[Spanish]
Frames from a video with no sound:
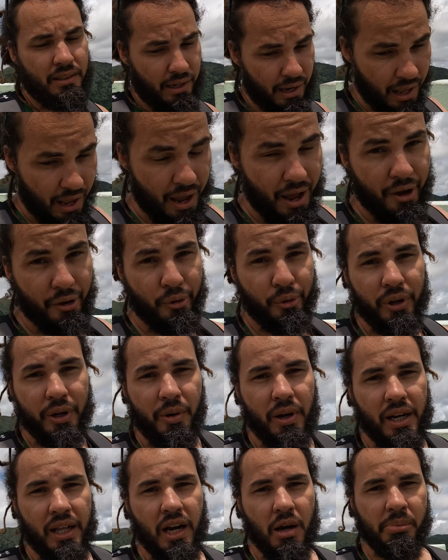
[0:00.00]
Claro que
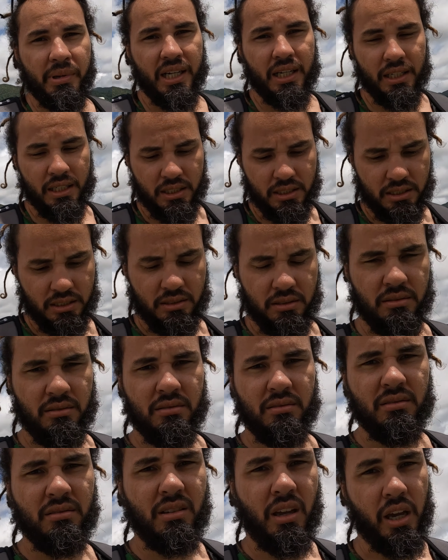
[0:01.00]
vale la pena.
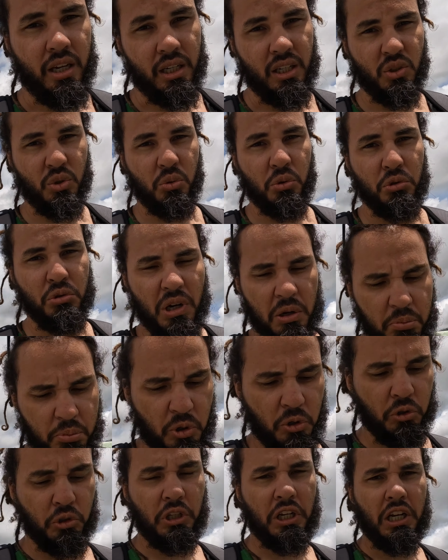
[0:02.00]
Hay que subir unos
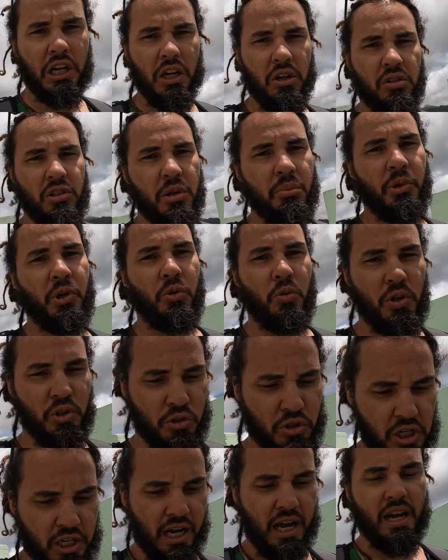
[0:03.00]
pocos de escalones, pero cuando
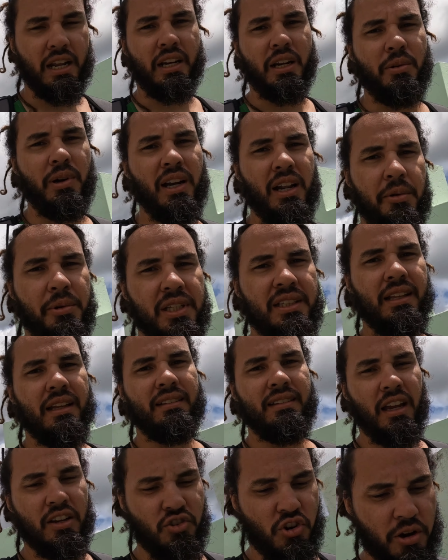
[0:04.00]
llegas arriba la vista
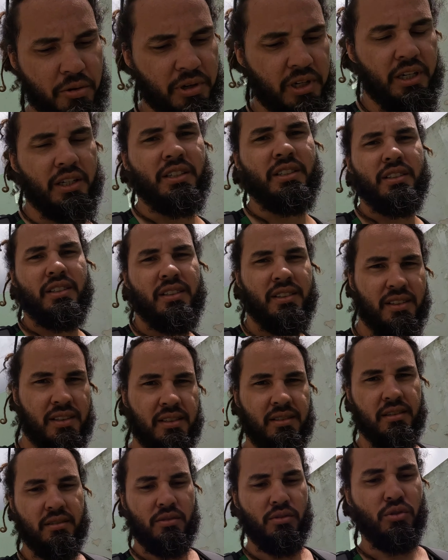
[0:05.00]
está chévere.
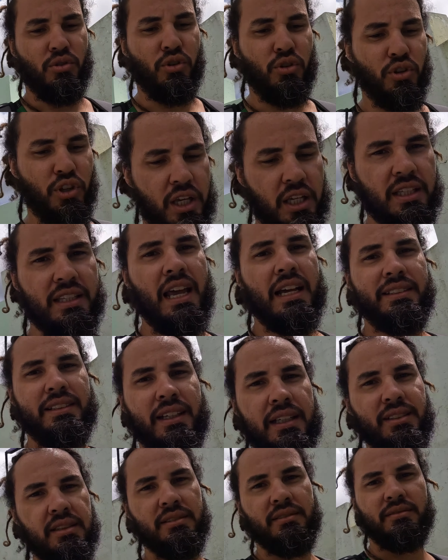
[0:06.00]
No lo dejes de
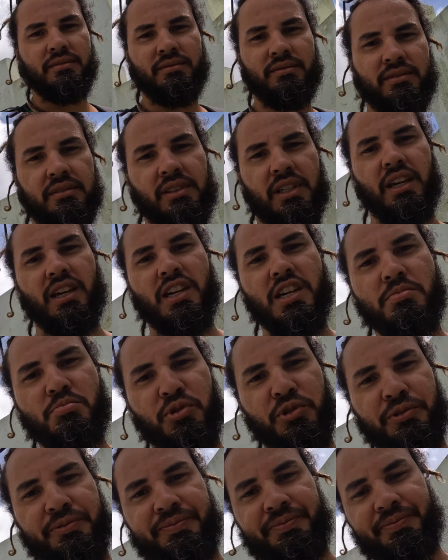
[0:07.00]
hacer. Seguimos.